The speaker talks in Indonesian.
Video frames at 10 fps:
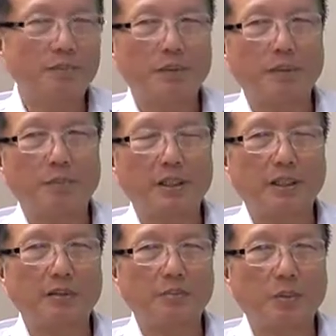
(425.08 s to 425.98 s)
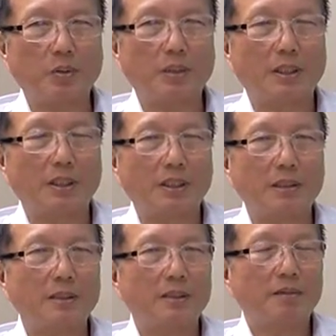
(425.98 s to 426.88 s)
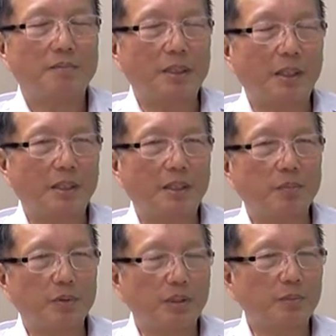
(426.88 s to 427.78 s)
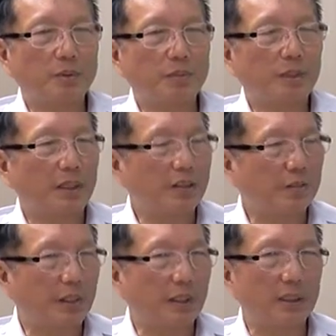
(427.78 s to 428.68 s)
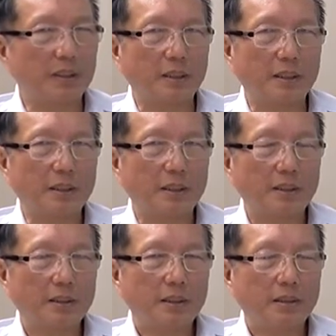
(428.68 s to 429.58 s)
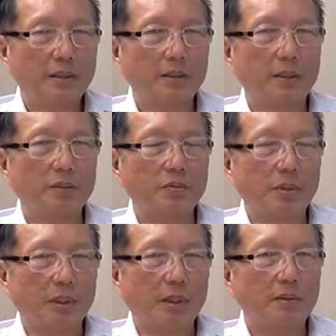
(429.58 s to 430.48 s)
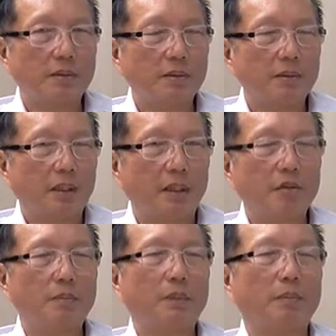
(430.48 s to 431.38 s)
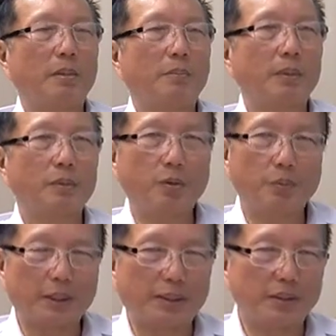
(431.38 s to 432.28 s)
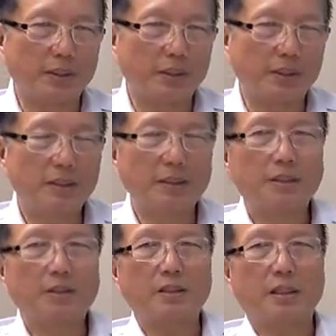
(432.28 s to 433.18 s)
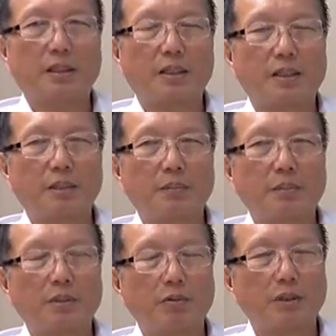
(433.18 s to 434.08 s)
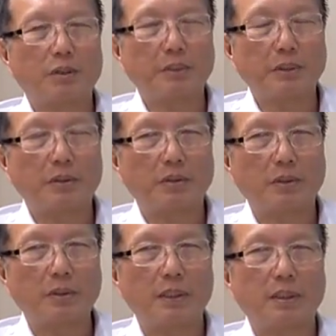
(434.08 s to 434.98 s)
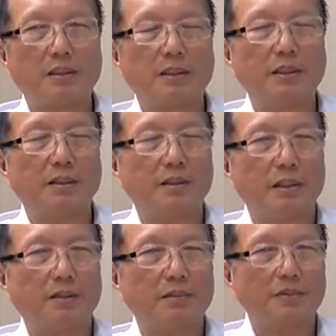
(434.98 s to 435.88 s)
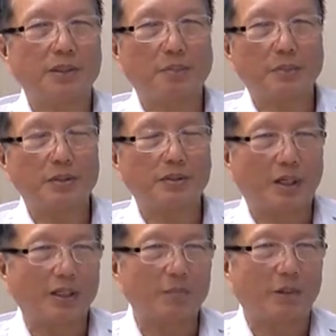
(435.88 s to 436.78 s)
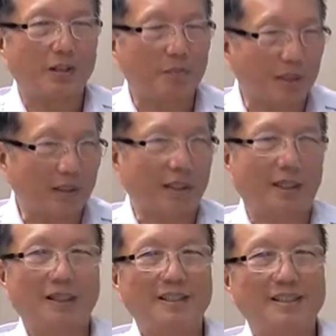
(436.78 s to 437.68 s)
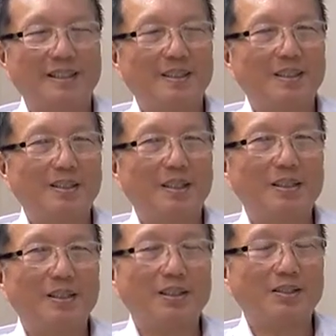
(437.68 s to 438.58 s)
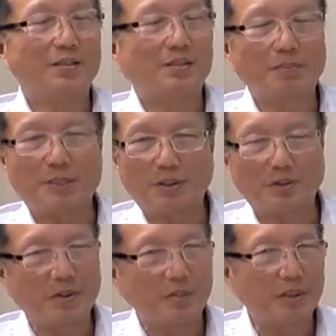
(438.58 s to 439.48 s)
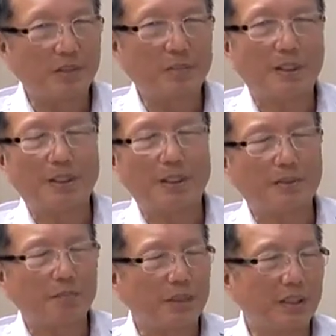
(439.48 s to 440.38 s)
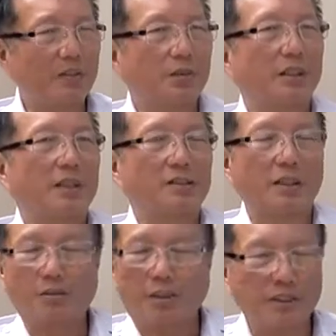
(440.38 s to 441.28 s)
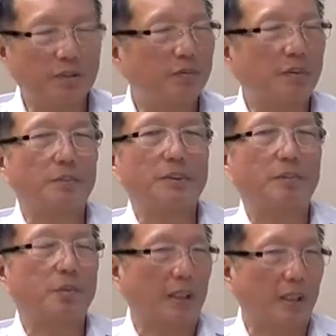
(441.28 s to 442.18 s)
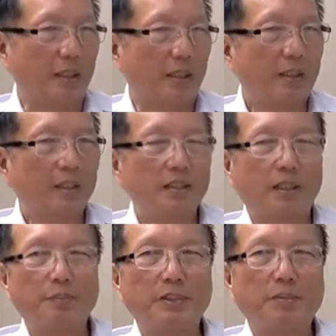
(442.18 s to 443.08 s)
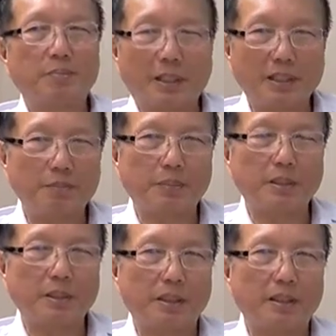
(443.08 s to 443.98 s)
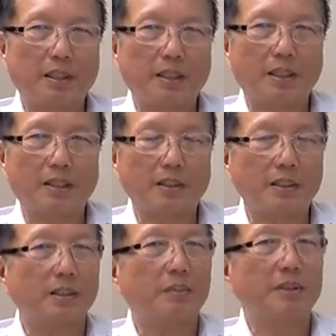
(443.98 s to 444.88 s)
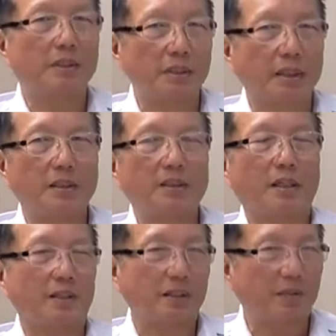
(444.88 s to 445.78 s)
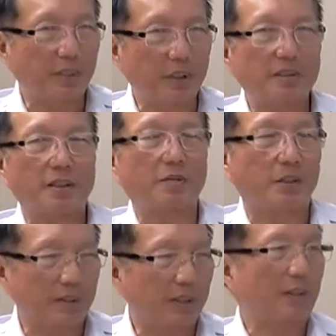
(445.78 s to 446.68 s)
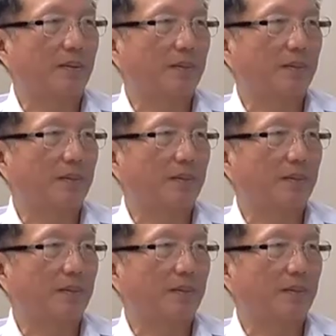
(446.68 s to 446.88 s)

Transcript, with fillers: Perbaikan pola, makan, pola minum, dan lain sebagainya. Dan juga kalau memang perlu operasi, sekarang ada metode-metode yang tidak sampai sakit banget-banget lah. Hmm. Jadi metode-metode malah yang begitu ringan satu hari sudah bisa pulang. Okay. Tapi yang paling penting adalah kita mencegah jangan sampai jadi wasir.